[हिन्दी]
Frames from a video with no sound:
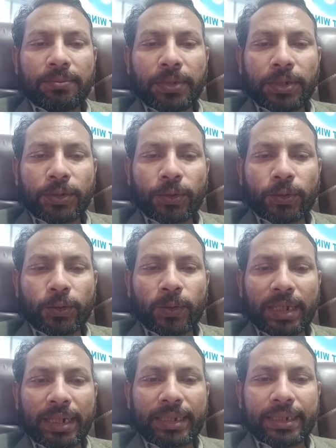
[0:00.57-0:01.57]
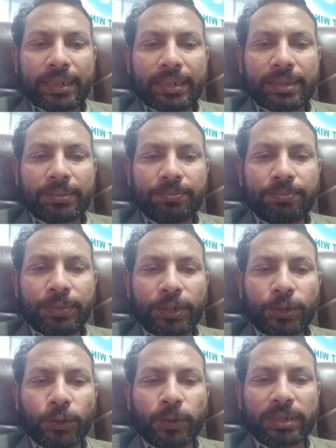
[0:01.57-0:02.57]
बिशोदनाई
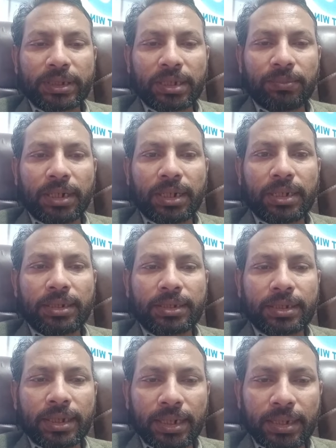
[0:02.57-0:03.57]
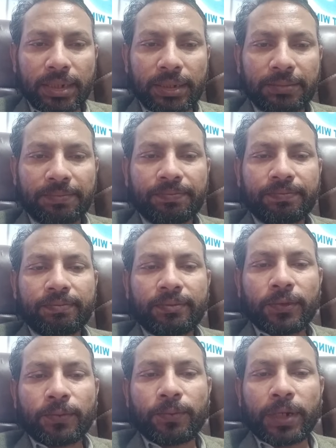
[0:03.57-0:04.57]
बिशो शमा इसराइल
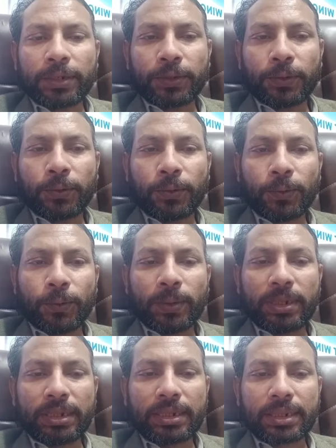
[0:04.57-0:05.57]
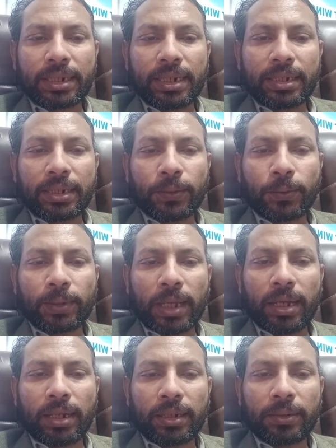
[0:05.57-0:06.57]
फत हो इसराइल का
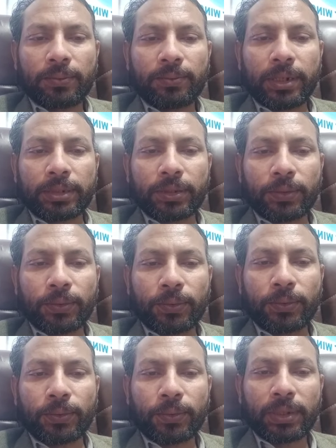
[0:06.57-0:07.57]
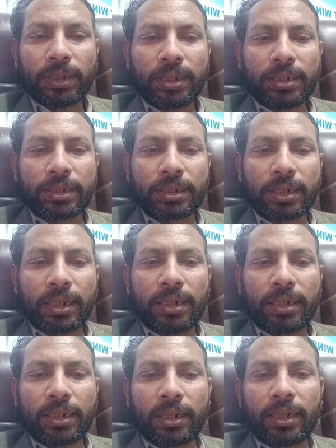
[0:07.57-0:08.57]
खुदा फत हो
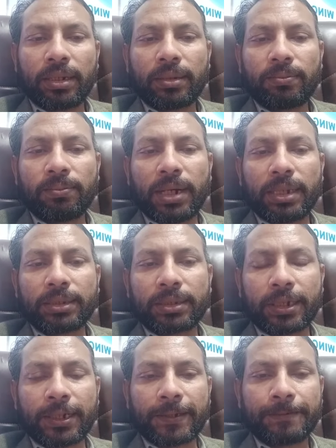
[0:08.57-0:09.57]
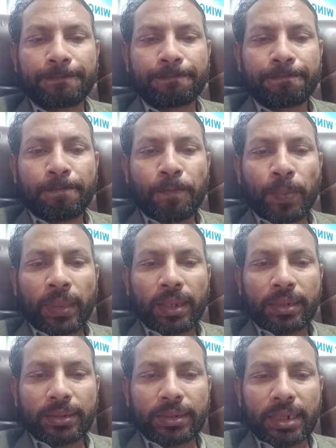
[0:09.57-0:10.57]
इसराइल का बादशाह
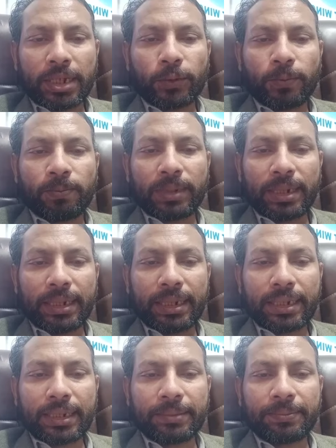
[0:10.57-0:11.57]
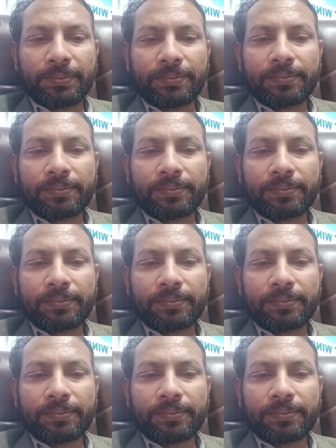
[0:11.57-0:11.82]
शालुम अलेखम